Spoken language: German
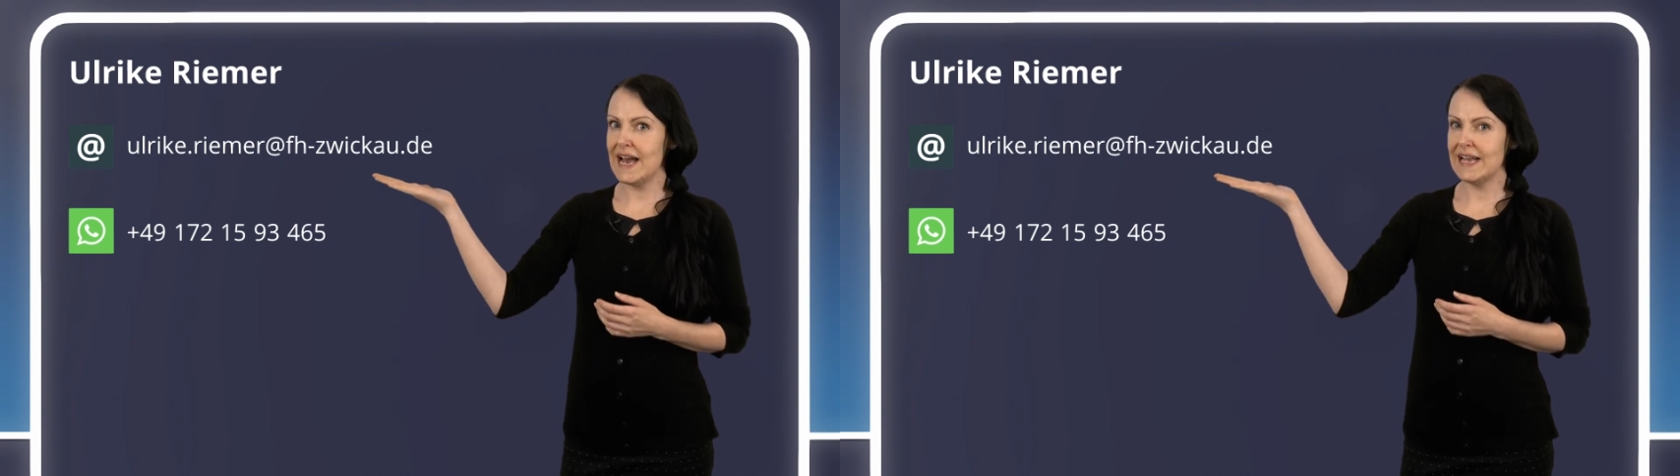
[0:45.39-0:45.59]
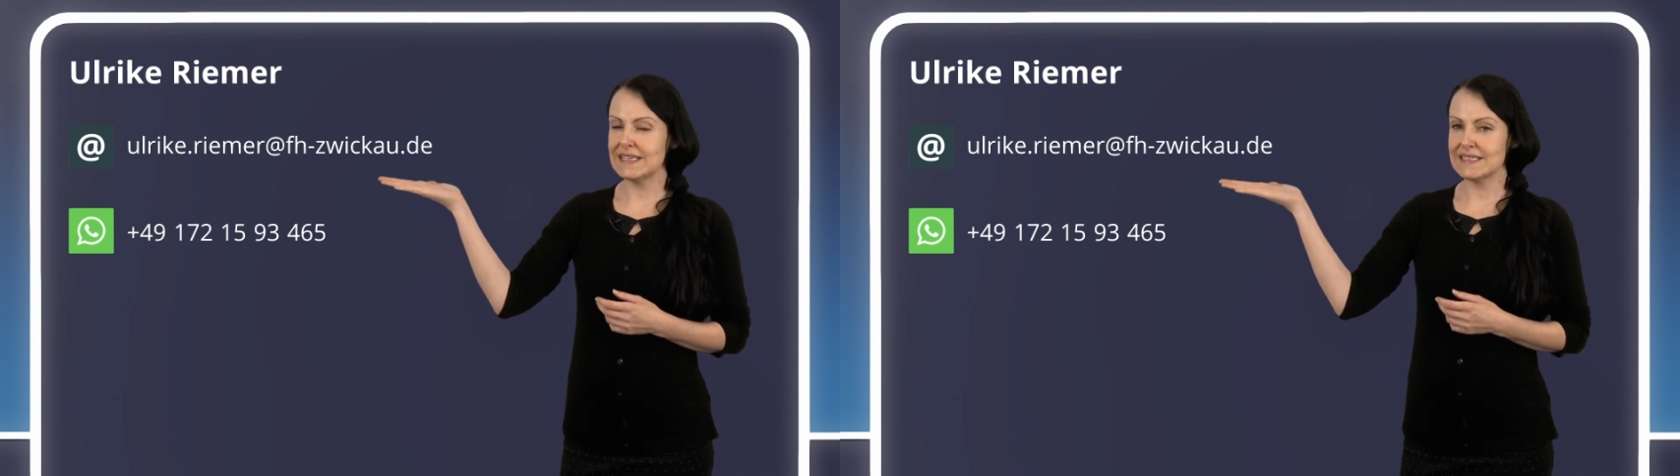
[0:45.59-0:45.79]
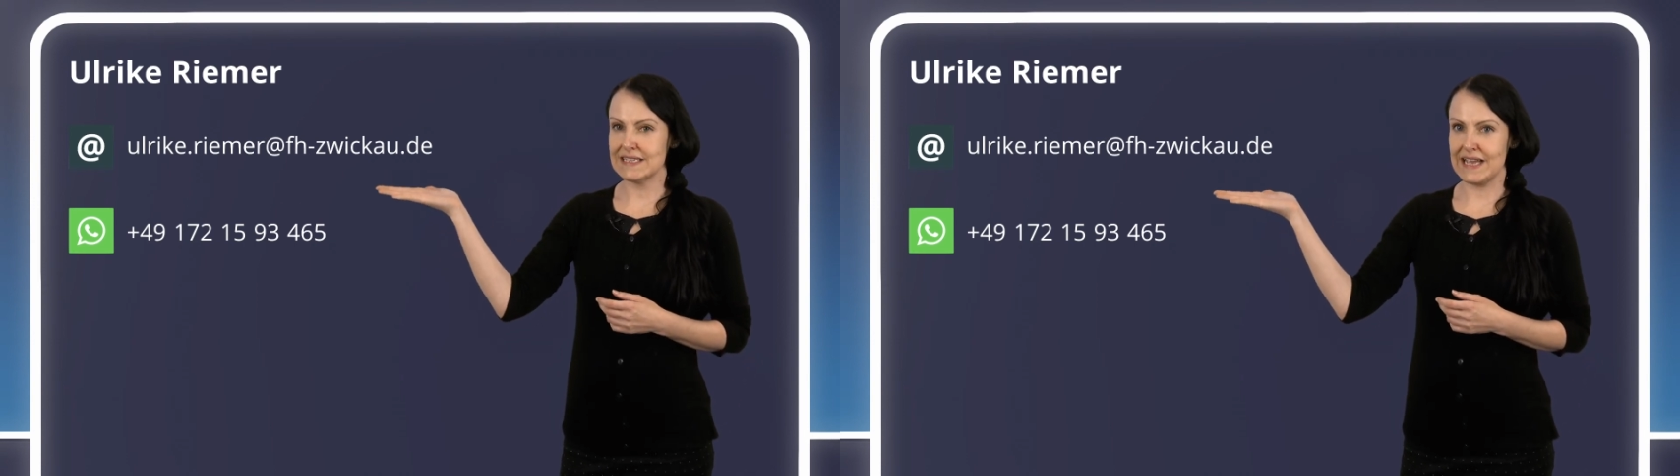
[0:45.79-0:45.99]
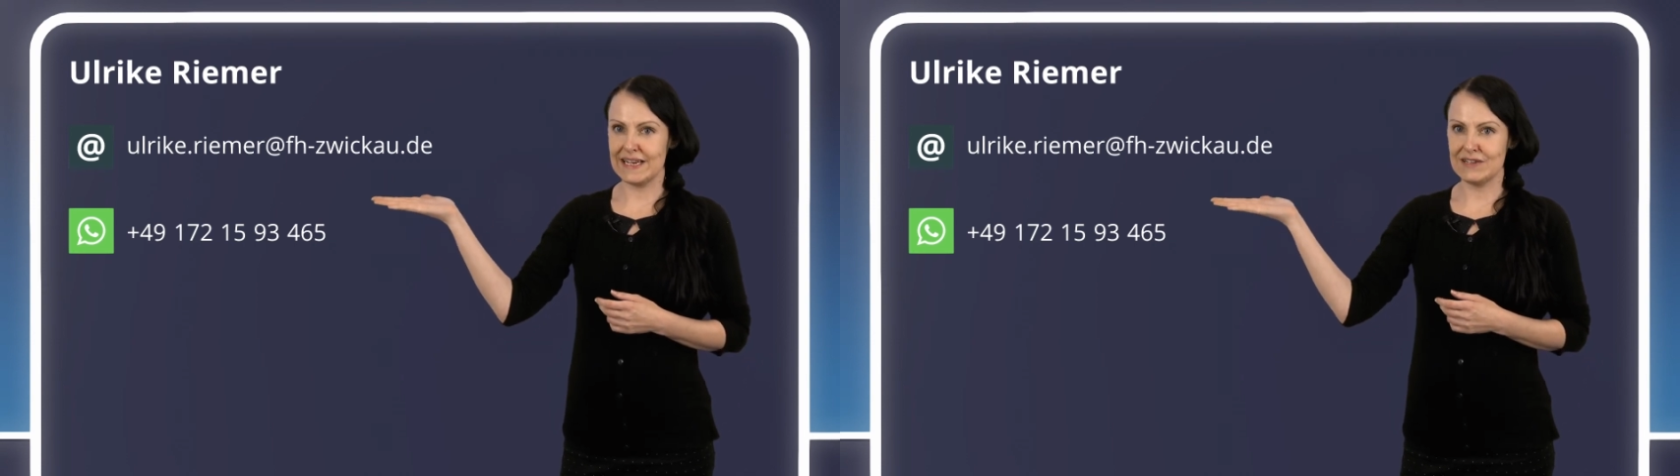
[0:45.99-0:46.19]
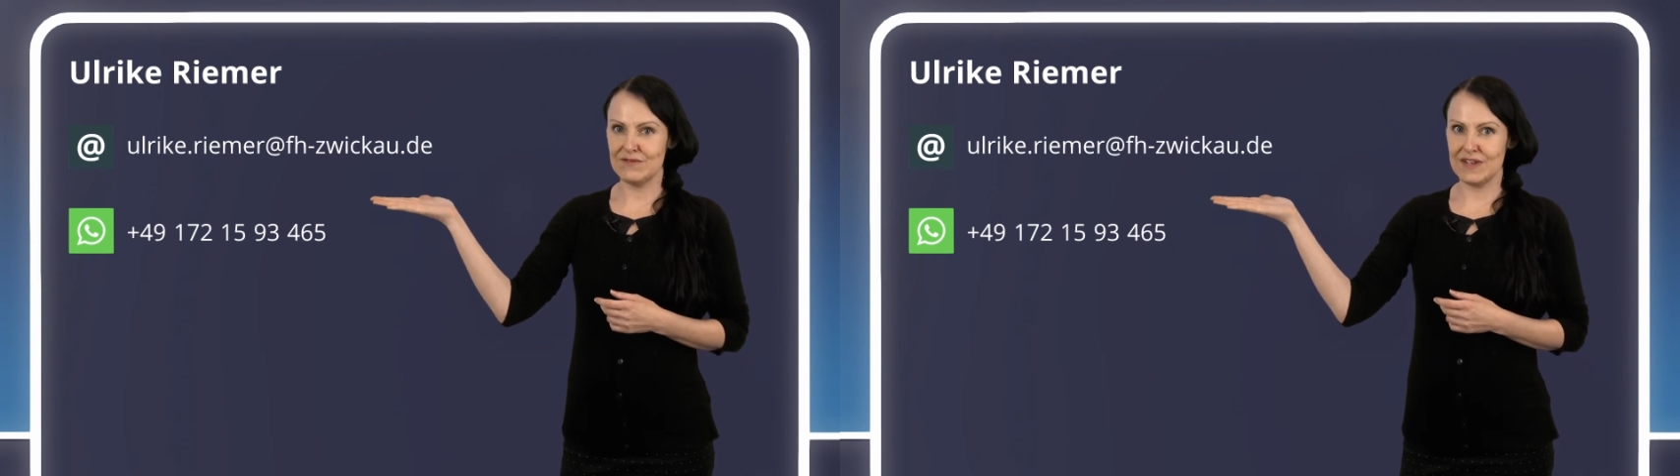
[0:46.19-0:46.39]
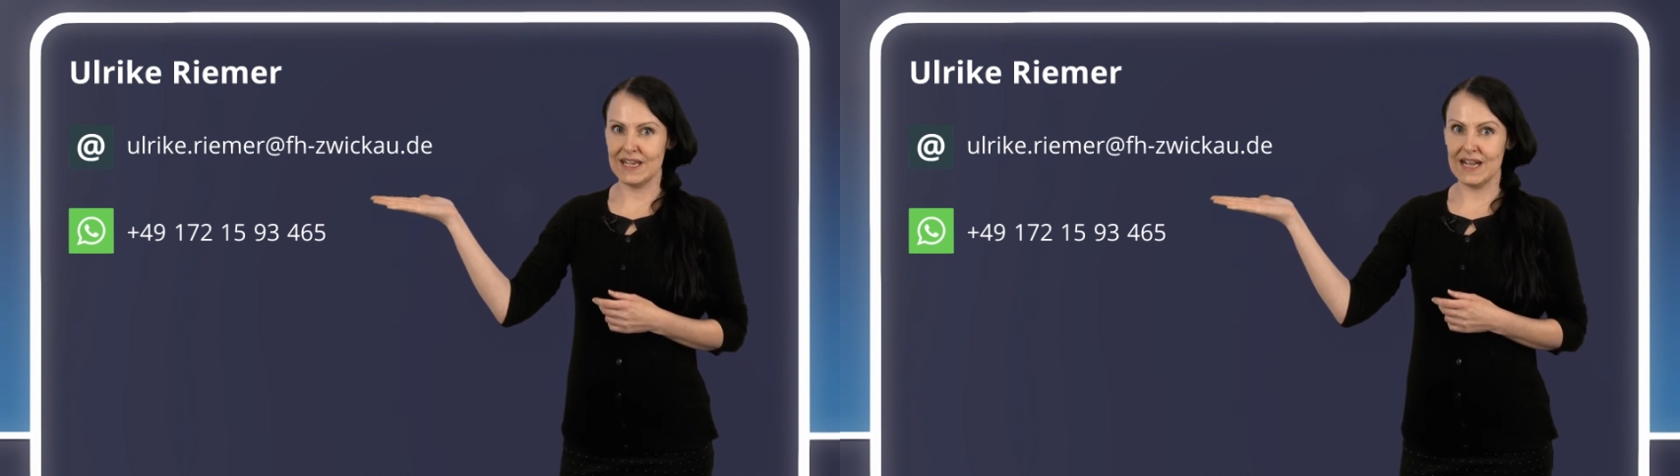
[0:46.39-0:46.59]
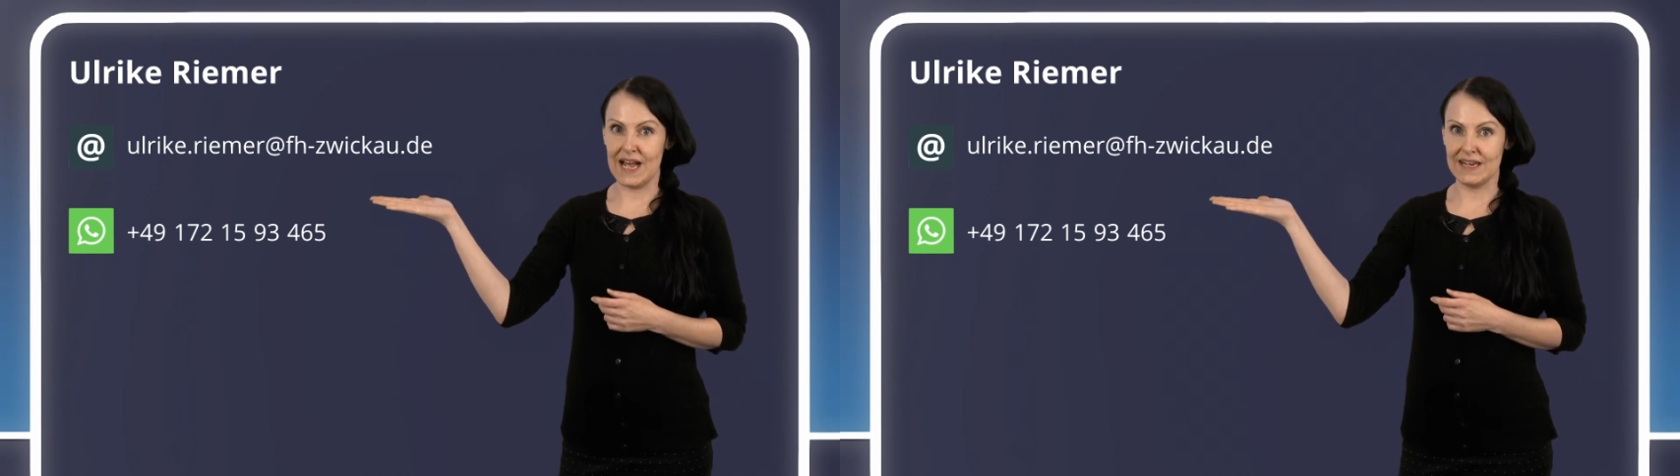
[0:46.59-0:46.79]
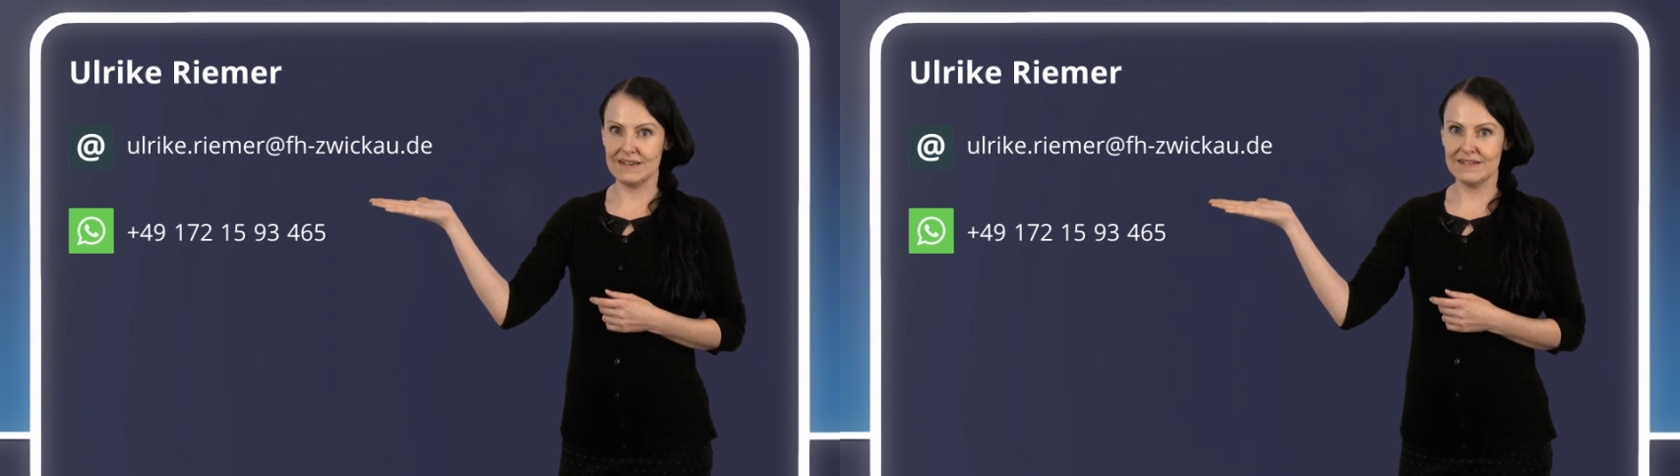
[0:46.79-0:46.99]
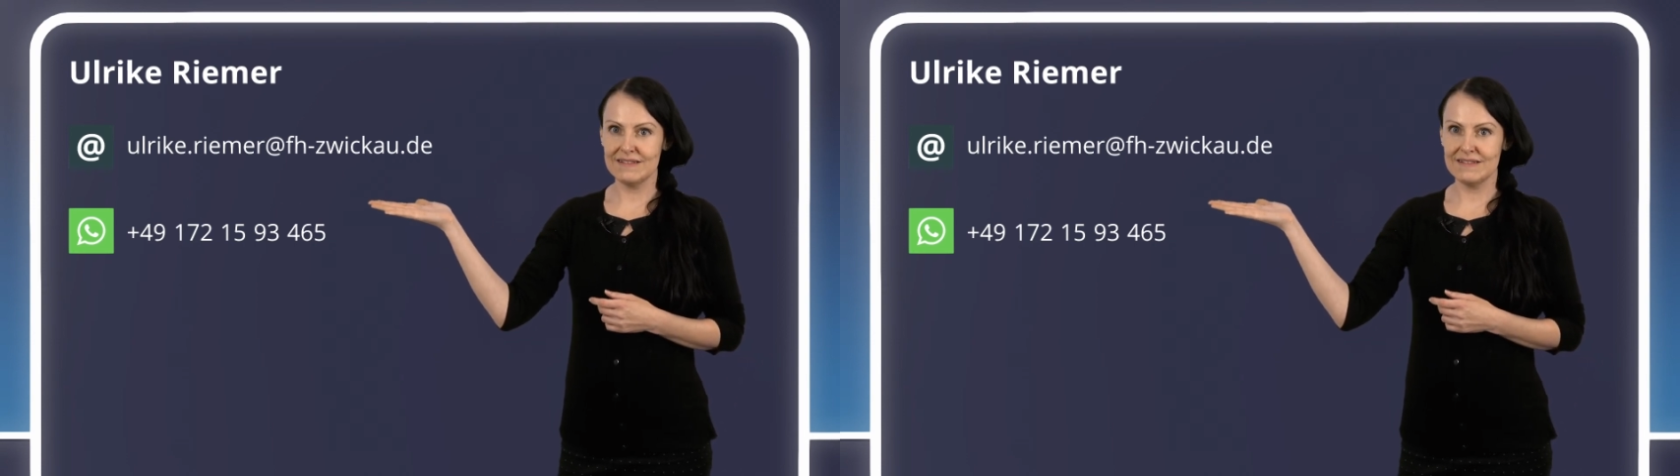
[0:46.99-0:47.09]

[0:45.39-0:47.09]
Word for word: angezeigten Wegen an.